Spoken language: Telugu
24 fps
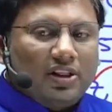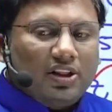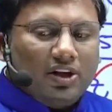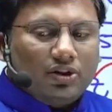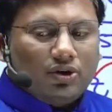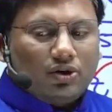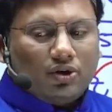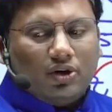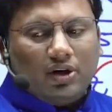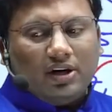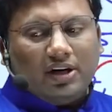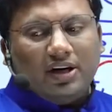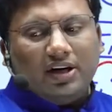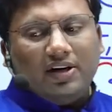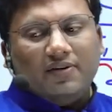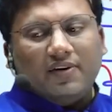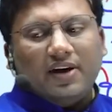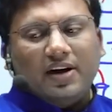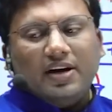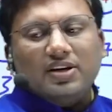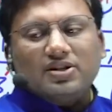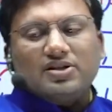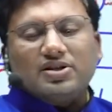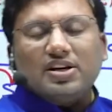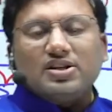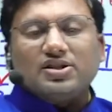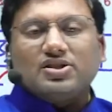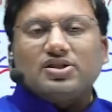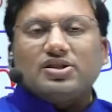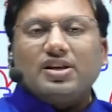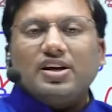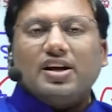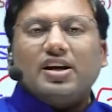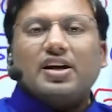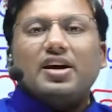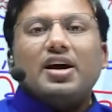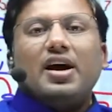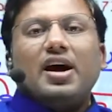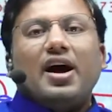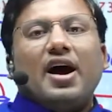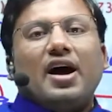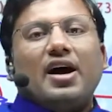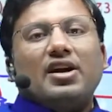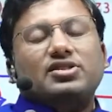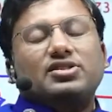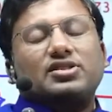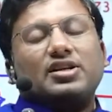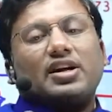పదితోటి డివైడ్ చేస్తే
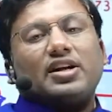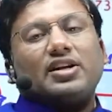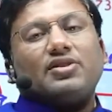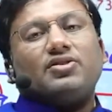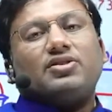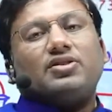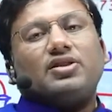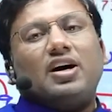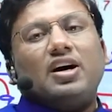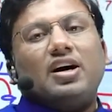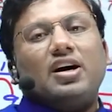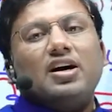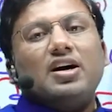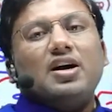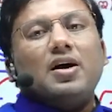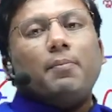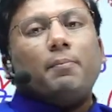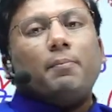ఆన్సర్ ఎంత